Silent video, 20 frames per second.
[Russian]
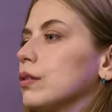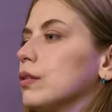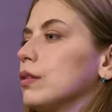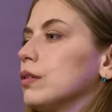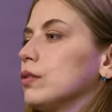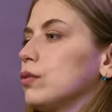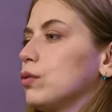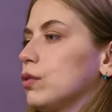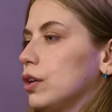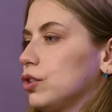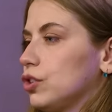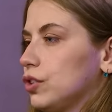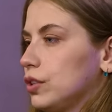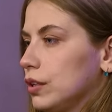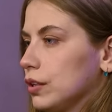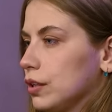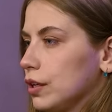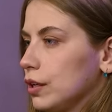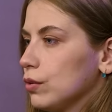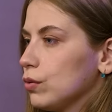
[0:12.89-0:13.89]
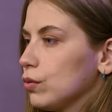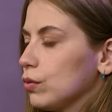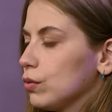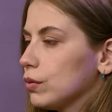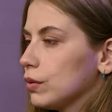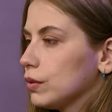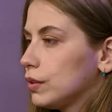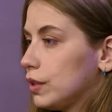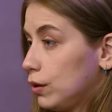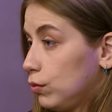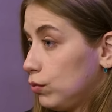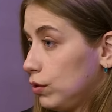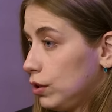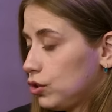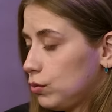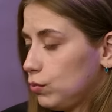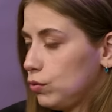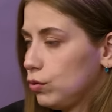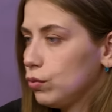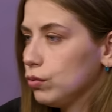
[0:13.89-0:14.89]
Только сейчас анкету, это, у
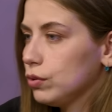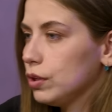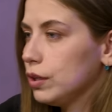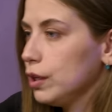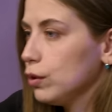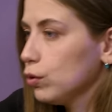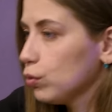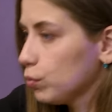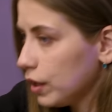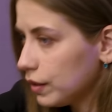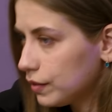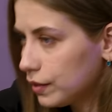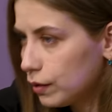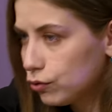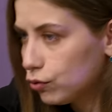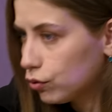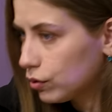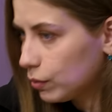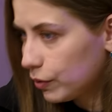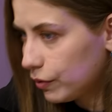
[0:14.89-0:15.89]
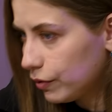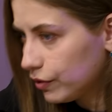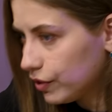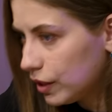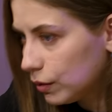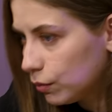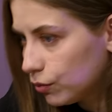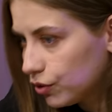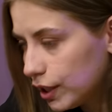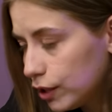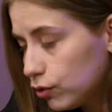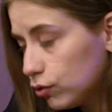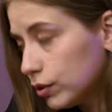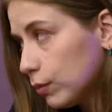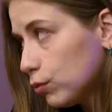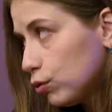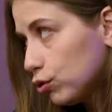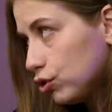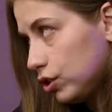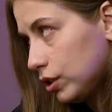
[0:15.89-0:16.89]
нас же много удалило, у меня осталось только на православном сайте, но
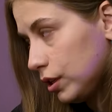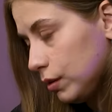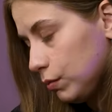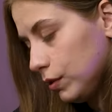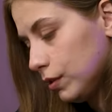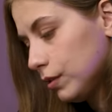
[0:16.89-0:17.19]
там то же самое.